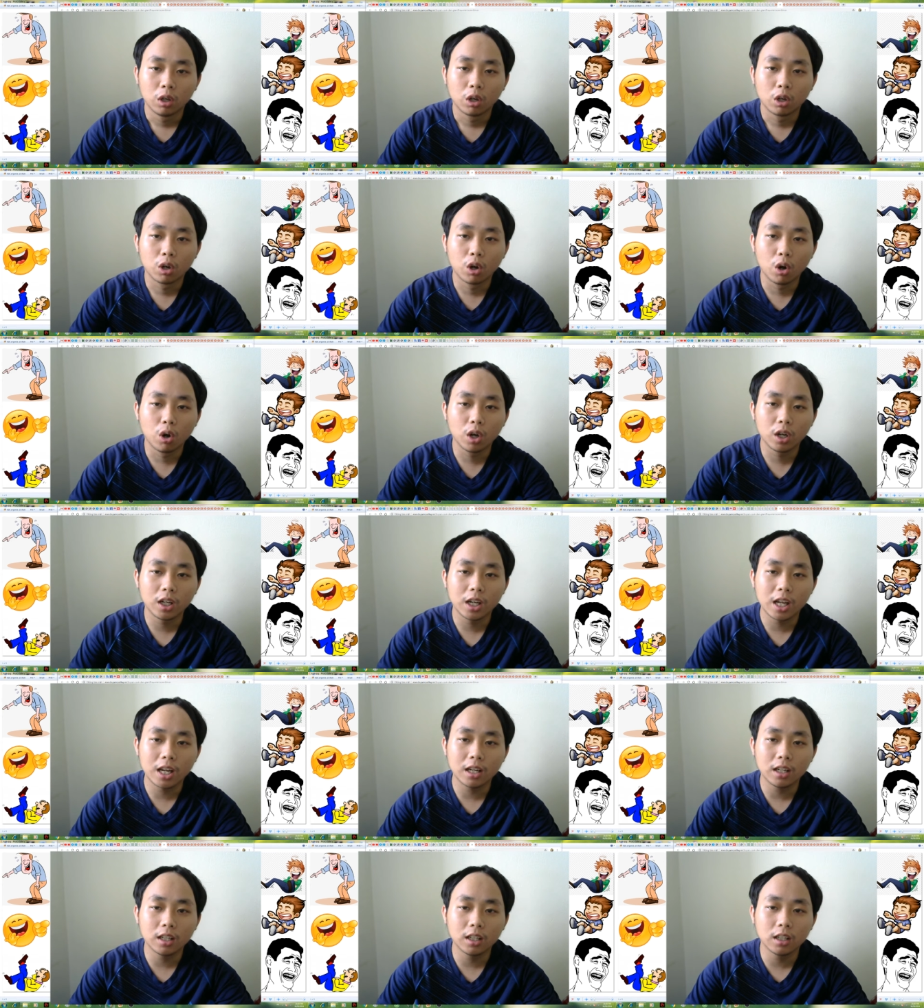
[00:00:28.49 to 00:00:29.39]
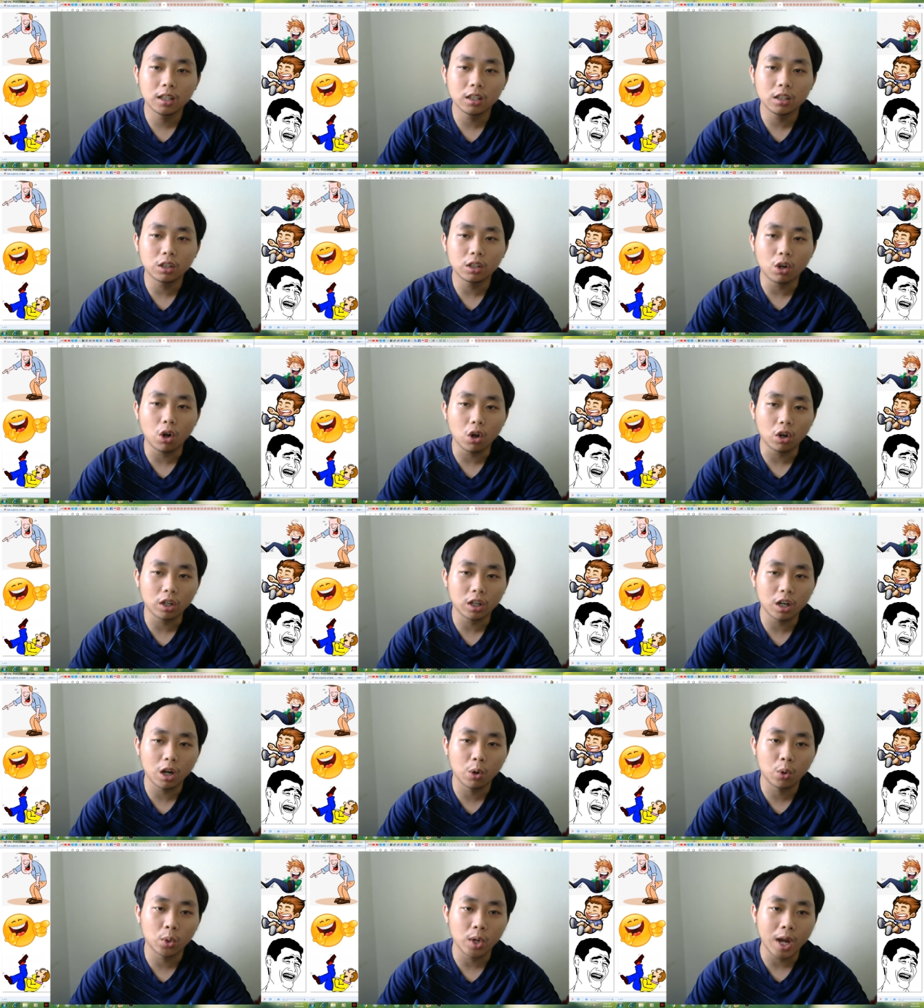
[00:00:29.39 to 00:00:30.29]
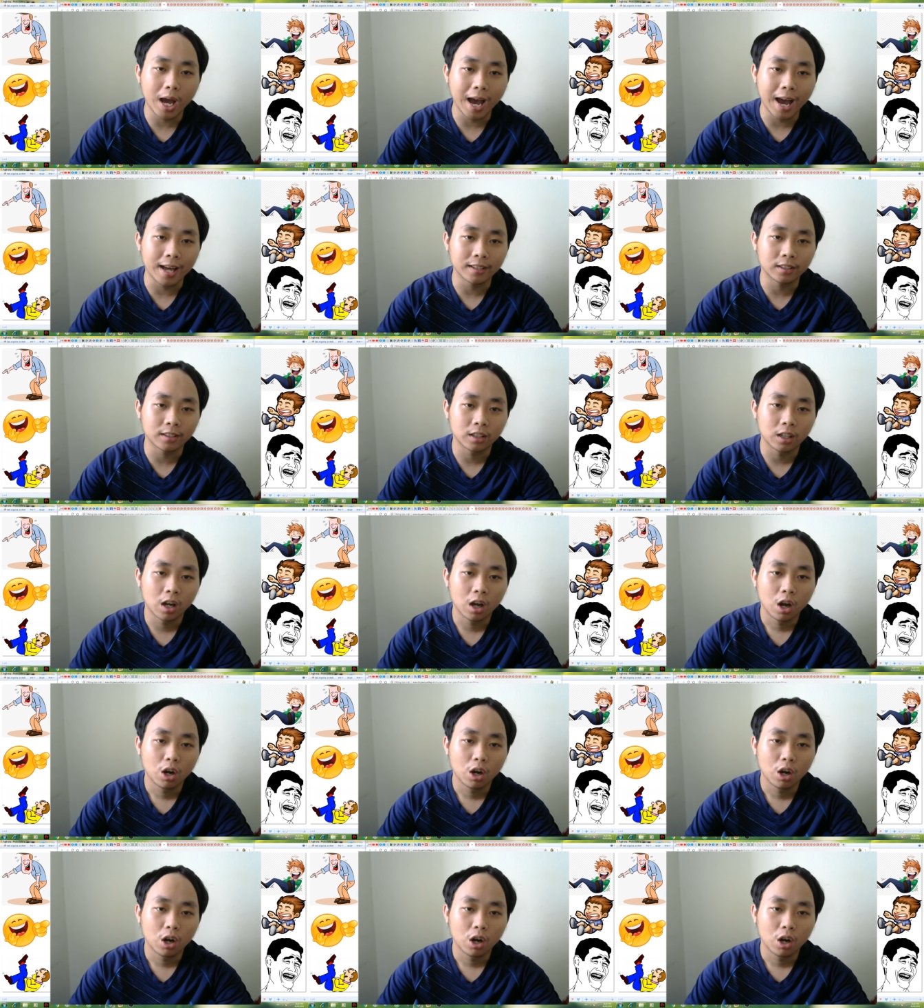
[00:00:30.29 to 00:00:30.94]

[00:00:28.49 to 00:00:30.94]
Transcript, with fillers: Ngồi lên lưng con đầu đàn